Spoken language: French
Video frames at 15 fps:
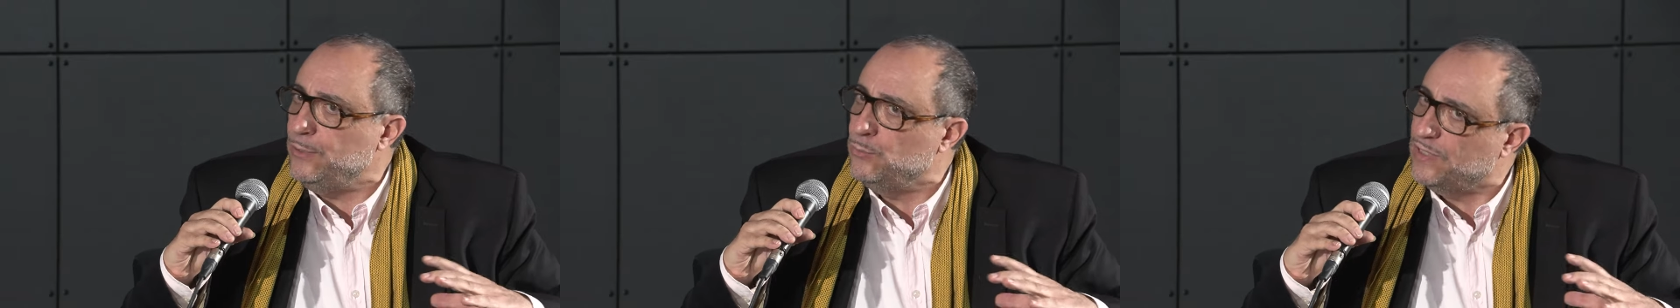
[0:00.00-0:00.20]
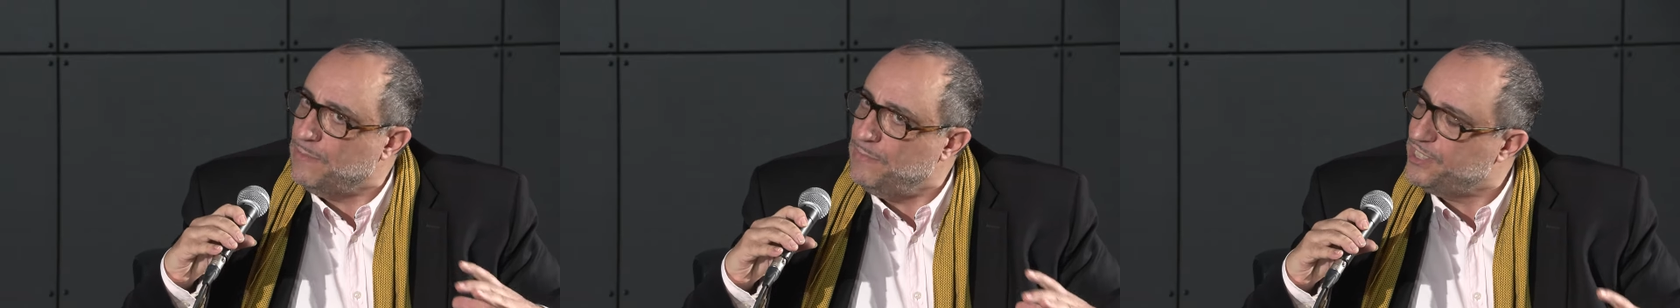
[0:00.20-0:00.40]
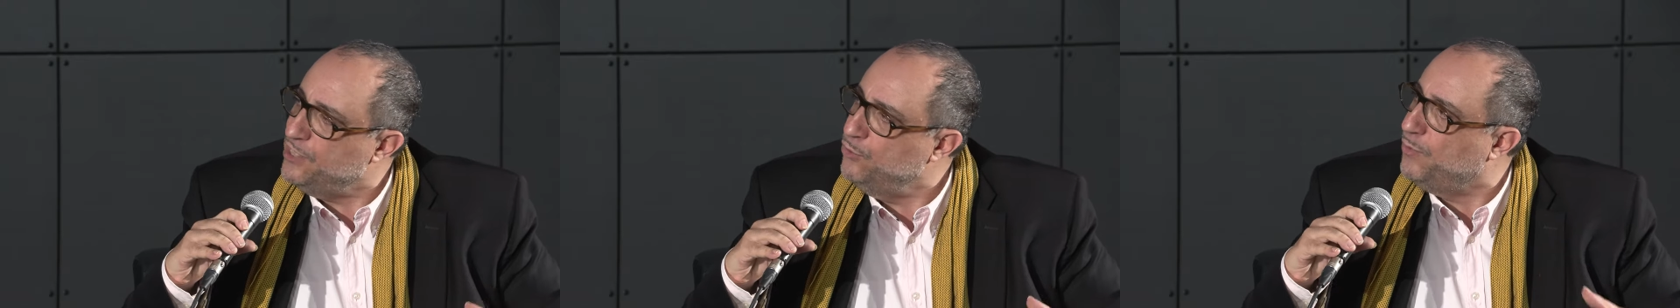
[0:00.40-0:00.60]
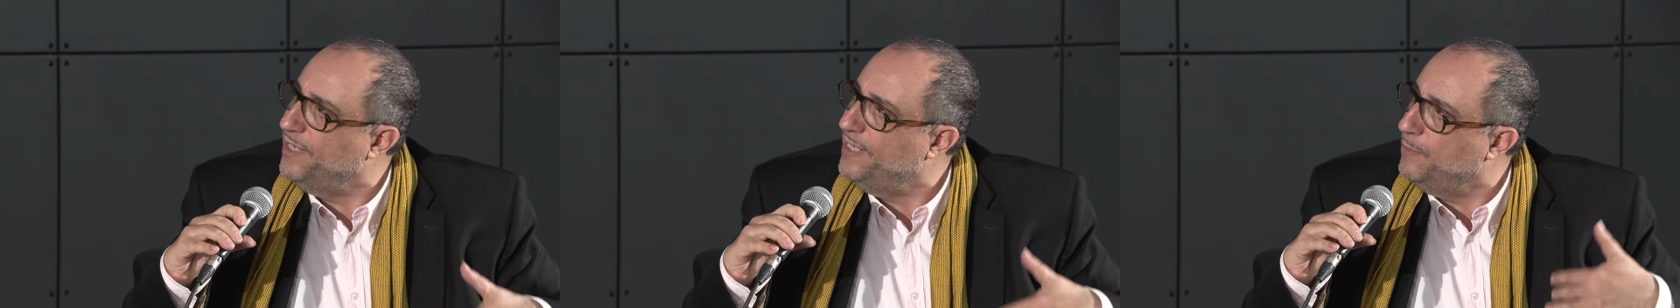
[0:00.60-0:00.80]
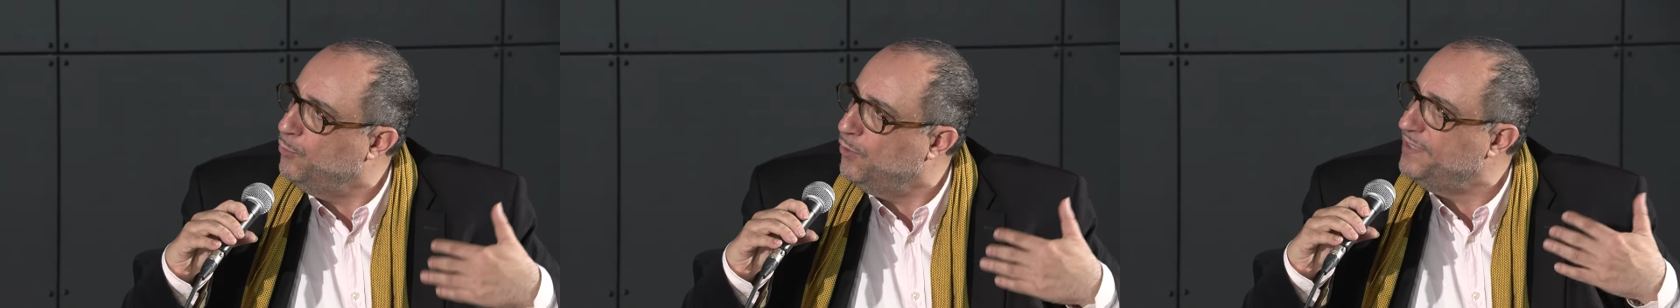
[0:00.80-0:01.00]
Et donc, la machine
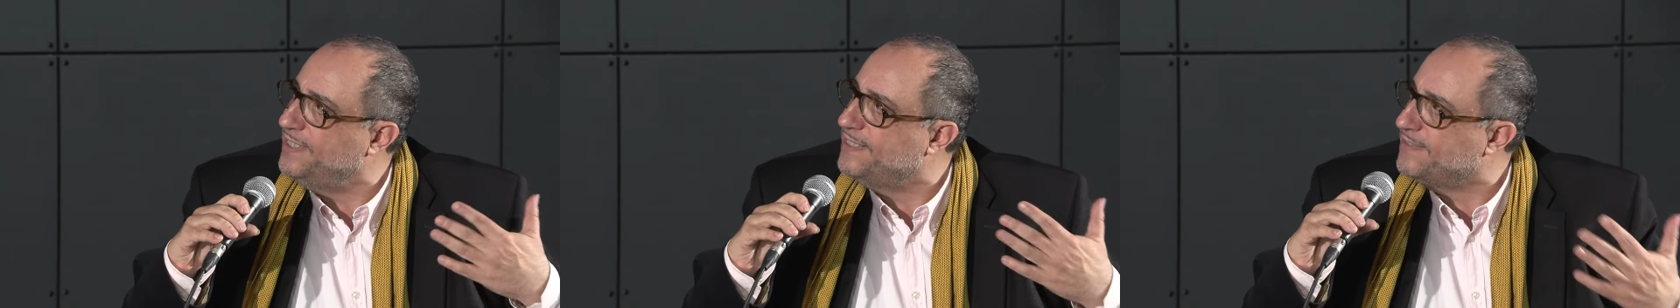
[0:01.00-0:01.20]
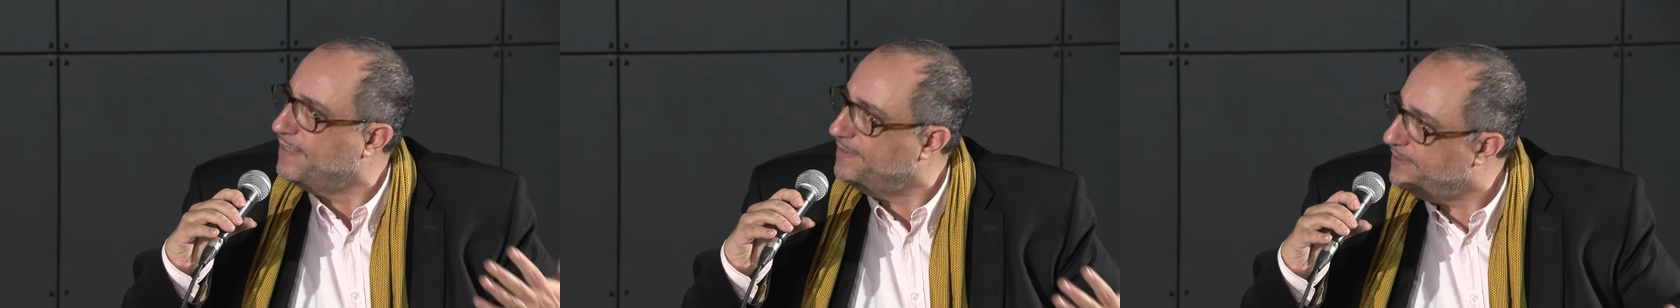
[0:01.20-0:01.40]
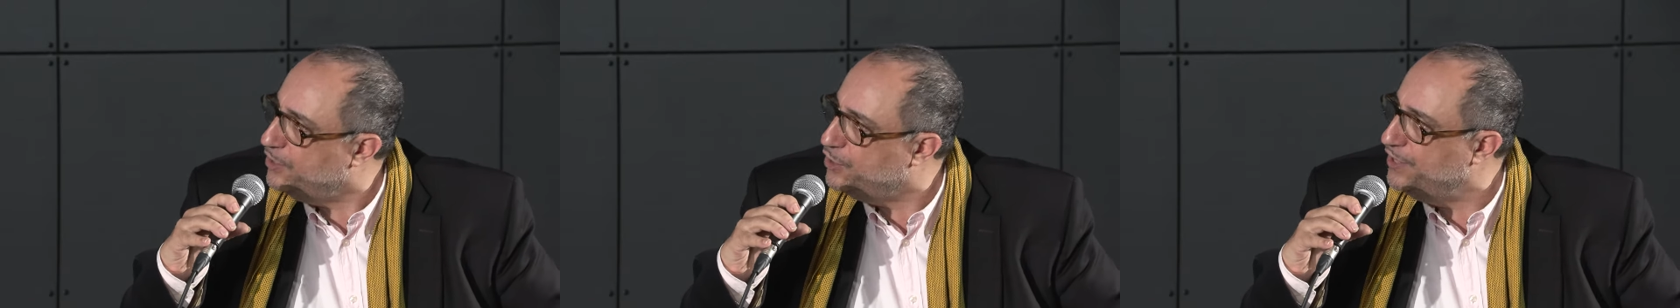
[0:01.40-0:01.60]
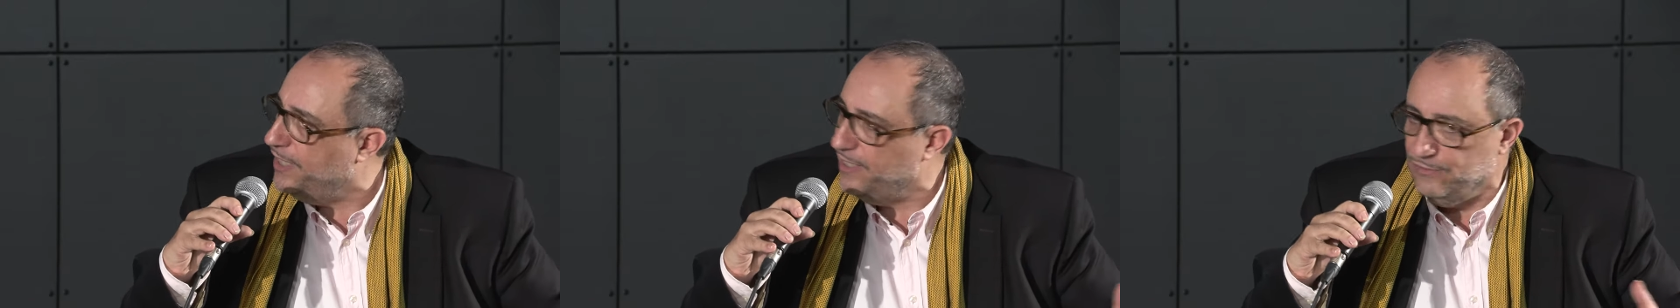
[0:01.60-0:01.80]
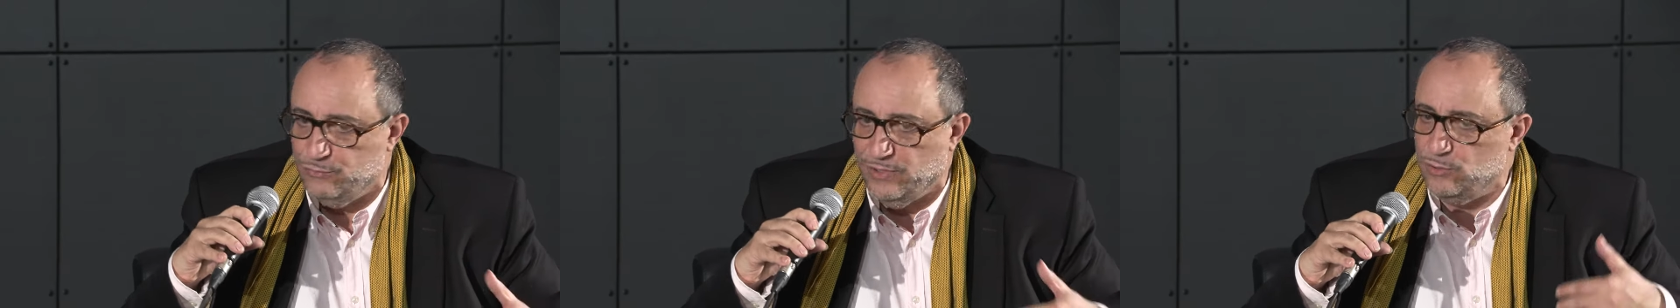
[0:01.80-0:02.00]
doit élaborer des
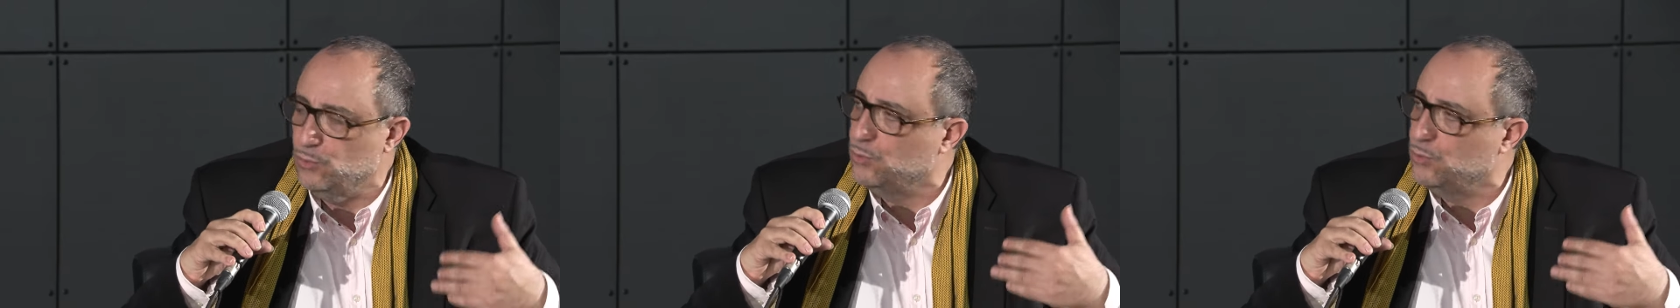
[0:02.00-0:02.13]
stratégies à la fois